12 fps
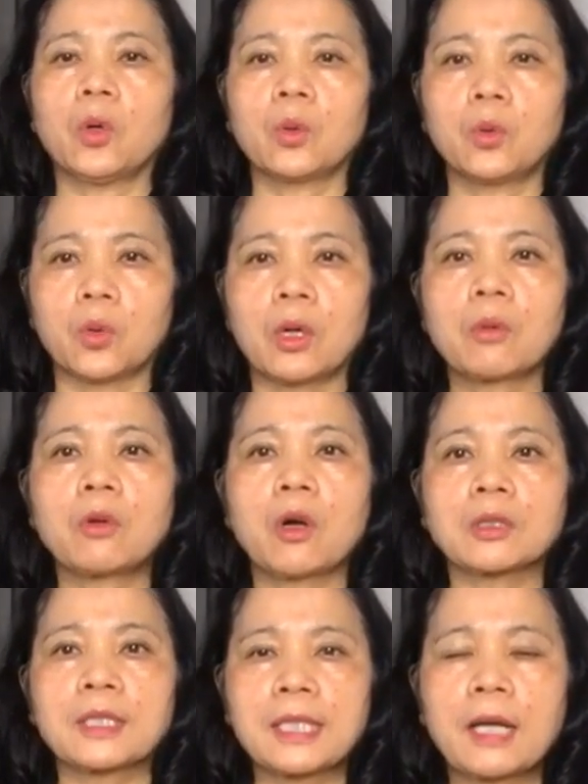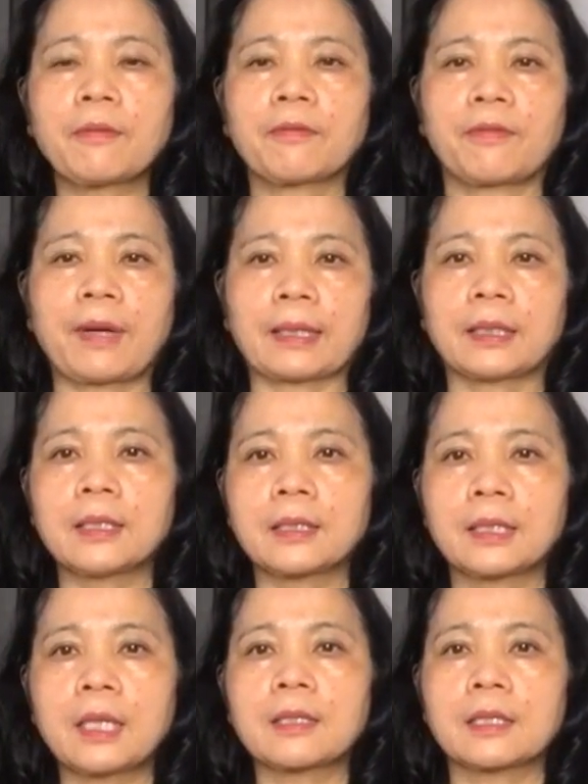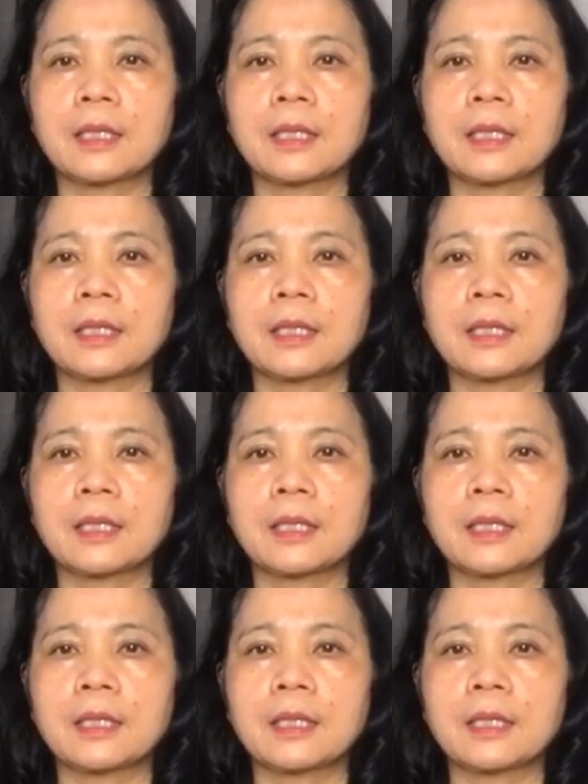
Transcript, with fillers: ngủ không ngon giấc và thức giấc